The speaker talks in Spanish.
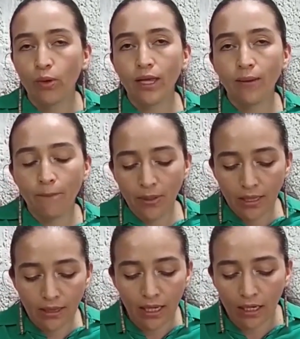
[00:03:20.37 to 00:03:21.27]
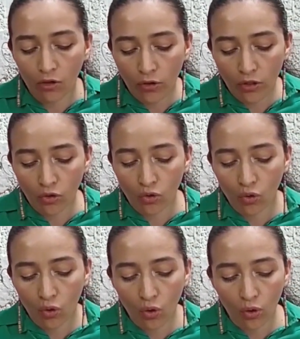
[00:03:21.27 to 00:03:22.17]
pueden pintarlo de
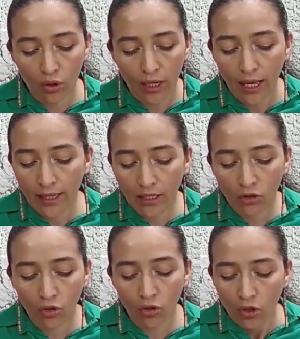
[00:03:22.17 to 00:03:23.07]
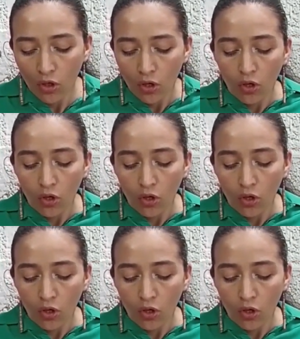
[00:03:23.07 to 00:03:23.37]
otro color adentro